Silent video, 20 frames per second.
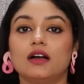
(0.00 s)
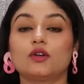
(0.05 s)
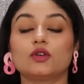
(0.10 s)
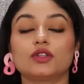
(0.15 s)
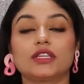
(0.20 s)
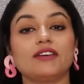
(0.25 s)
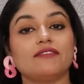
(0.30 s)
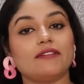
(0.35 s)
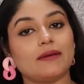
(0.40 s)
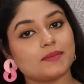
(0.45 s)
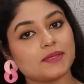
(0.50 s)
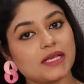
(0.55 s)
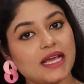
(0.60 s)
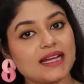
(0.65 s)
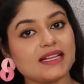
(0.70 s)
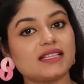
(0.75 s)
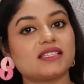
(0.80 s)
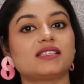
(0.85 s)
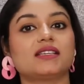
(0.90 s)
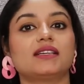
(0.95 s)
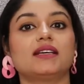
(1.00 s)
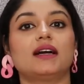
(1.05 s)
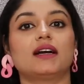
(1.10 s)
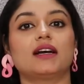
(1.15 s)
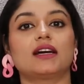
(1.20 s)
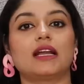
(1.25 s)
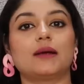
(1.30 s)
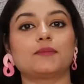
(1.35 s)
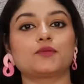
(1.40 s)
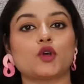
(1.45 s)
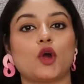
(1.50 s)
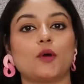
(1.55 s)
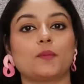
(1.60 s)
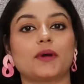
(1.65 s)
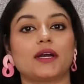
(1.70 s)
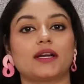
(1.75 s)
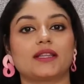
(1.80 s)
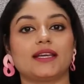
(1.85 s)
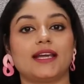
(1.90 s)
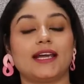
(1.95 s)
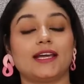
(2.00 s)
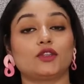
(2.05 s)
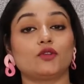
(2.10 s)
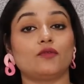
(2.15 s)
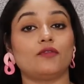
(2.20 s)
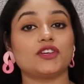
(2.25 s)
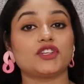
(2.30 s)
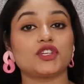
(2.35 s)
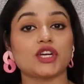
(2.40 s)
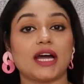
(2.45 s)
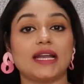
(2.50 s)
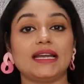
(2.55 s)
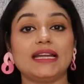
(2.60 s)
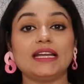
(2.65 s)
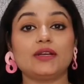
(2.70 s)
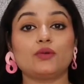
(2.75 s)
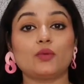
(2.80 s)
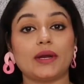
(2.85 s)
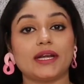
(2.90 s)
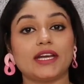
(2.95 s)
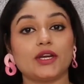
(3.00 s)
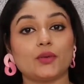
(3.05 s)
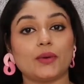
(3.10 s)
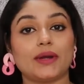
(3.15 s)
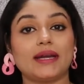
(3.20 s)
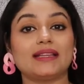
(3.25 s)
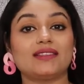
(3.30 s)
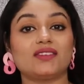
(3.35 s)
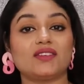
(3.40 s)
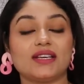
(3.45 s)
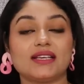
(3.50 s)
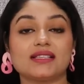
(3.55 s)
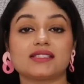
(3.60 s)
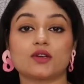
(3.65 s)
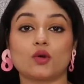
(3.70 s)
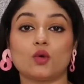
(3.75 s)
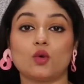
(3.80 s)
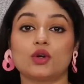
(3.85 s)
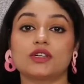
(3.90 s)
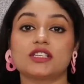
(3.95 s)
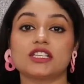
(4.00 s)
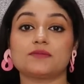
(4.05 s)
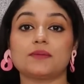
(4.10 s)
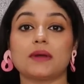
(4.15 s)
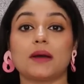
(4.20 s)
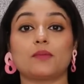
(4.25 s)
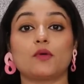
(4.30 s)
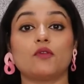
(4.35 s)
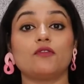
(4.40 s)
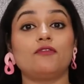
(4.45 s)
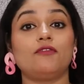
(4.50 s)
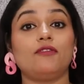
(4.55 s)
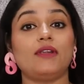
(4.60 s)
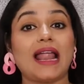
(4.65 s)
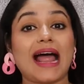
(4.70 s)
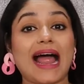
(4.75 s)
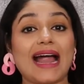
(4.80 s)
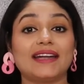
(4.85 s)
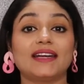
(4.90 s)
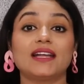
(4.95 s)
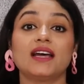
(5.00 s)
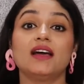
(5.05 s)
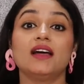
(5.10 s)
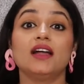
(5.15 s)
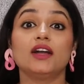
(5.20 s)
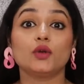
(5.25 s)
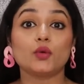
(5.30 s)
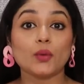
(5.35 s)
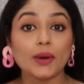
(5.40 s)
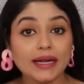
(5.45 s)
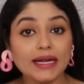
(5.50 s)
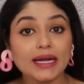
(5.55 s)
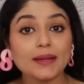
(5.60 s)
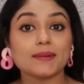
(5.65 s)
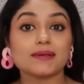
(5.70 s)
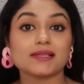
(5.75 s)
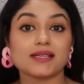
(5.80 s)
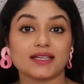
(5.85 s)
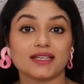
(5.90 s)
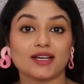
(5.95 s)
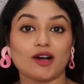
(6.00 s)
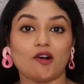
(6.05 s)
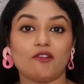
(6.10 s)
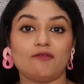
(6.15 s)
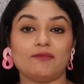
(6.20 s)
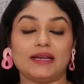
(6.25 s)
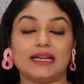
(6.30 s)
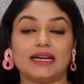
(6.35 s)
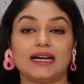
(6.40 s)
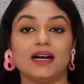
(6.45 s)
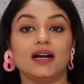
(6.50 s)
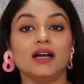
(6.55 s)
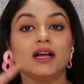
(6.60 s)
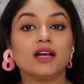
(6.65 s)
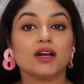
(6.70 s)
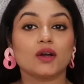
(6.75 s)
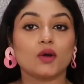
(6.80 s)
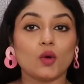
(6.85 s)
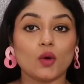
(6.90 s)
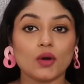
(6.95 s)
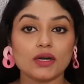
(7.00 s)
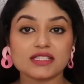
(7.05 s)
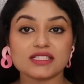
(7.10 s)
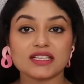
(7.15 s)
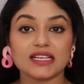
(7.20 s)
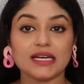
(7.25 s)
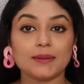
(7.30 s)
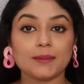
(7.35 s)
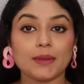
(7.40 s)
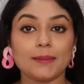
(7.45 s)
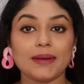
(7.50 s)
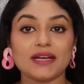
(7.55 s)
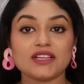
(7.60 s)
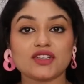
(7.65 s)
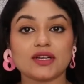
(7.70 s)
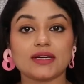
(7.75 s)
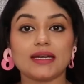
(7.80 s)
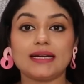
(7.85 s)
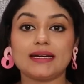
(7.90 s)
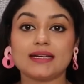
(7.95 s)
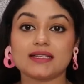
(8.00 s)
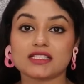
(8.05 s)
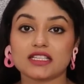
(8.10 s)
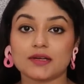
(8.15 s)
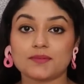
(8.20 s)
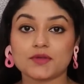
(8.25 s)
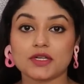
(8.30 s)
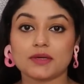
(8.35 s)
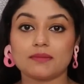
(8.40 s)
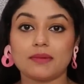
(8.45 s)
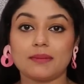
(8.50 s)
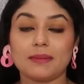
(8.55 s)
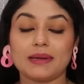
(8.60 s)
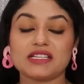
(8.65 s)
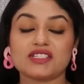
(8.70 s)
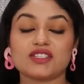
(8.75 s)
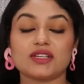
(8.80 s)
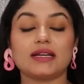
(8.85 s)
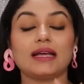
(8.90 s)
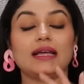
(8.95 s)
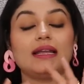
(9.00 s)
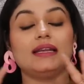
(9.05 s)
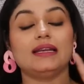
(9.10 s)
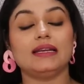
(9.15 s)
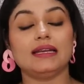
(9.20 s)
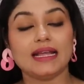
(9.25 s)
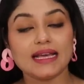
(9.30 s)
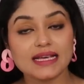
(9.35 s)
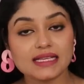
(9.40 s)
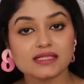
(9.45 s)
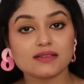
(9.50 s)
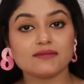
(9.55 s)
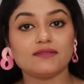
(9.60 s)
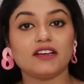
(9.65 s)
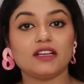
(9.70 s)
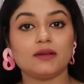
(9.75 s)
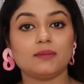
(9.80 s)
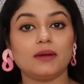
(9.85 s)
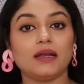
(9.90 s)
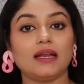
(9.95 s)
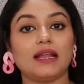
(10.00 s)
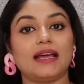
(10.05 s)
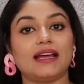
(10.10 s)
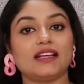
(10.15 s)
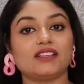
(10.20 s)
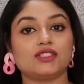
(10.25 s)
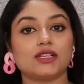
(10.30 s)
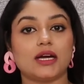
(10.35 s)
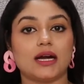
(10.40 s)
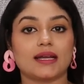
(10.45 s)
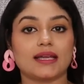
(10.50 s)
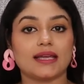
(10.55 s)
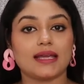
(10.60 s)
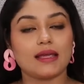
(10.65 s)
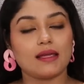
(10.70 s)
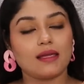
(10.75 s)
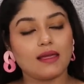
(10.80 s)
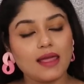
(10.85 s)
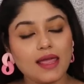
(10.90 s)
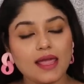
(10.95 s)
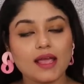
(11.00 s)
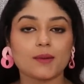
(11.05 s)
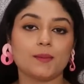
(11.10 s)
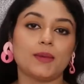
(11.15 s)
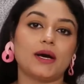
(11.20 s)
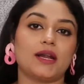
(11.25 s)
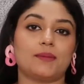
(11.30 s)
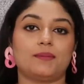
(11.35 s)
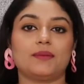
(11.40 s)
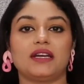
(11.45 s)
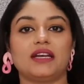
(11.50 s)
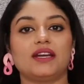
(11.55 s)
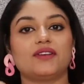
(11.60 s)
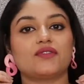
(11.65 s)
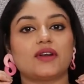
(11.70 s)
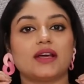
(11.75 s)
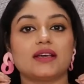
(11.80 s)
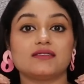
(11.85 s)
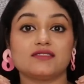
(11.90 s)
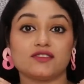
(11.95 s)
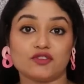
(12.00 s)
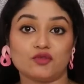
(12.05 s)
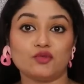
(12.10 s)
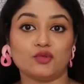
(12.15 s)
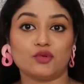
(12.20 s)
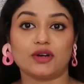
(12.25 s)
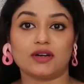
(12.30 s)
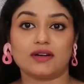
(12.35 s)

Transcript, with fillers: खुद की वेबसाइट से अगर आप शॉप करते हैं तो वैशाली ट्वेंटी ट्वेंटी थ्री इज कोड जिसपे आपको फ्लैट ट्वेंटी परसेंट का ऑफ मिलेगा कोड स्क्रीन पर मेंशन है डिस्क्रिप्शन में मेंशन है लिंक्स अवेलेबल है जाके एक बार अपने लिए ट्राई ज़रूर